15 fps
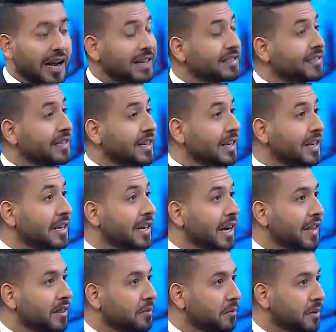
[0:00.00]
حصل
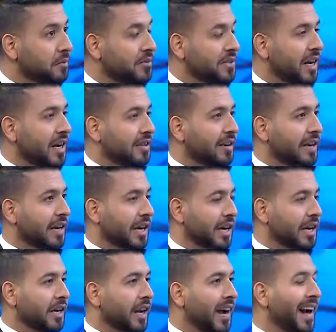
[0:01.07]
الكاظمي بزيارته
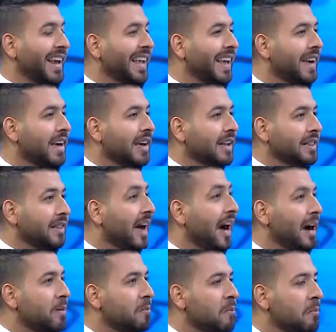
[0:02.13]
الاخيره على
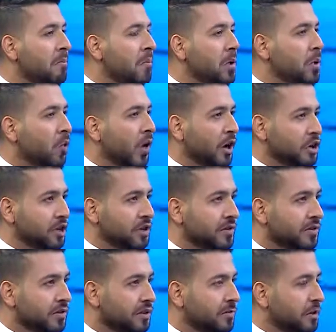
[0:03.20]
دعم من
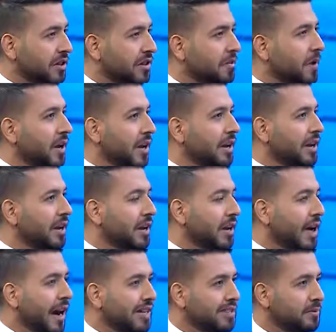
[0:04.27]
واشنطن باعتبار ان
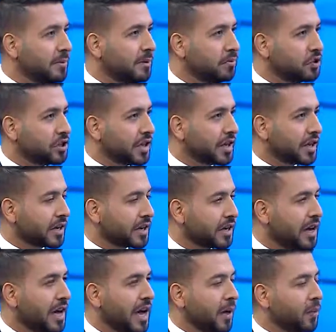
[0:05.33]
القاسم المشترك
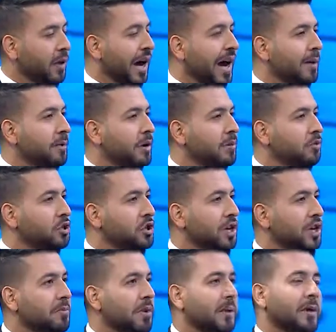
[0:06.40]
او العامل
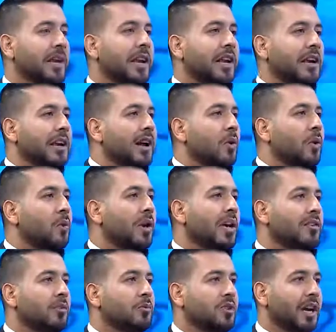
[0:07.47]
المشترك ما بين العراق
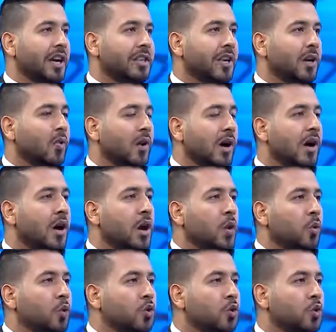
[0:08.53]
والولايات المتحده هو
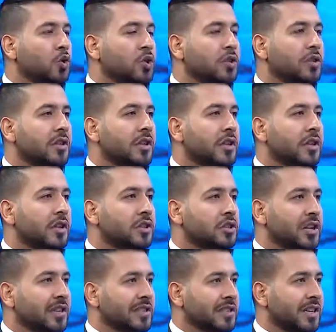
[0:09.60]
وجود
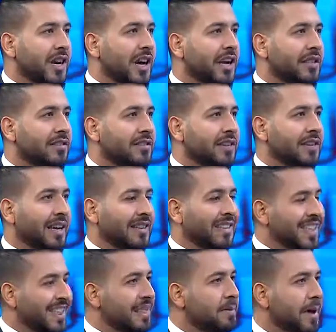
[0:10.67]
شخصيات
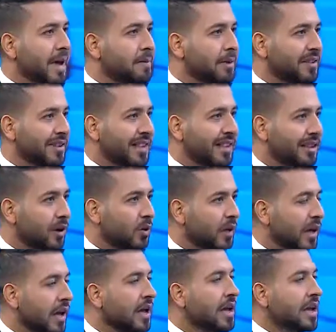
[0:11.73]
تثلم هيبه
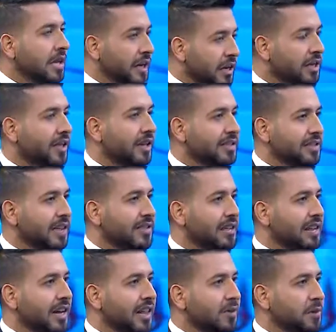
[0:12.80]
الدوله، يقدر السيد
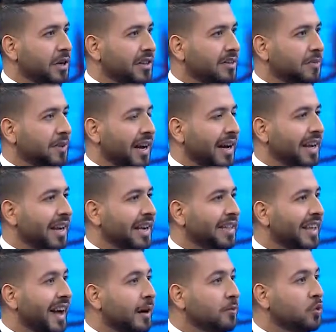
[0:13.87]
الكاظمي يعتمد على
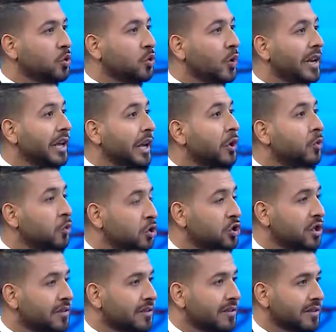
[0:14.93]
دعم دولي ان
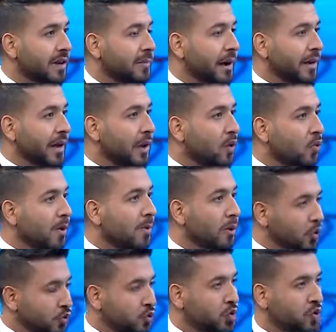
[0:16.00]
وجد، طبعا هل هو
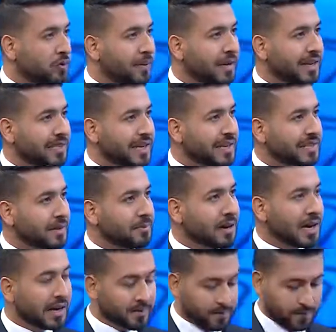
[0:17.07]
موجود بالاساس ام
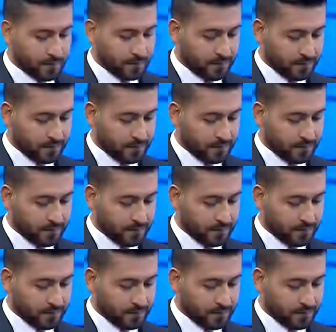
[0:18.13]
لا؟ تمام.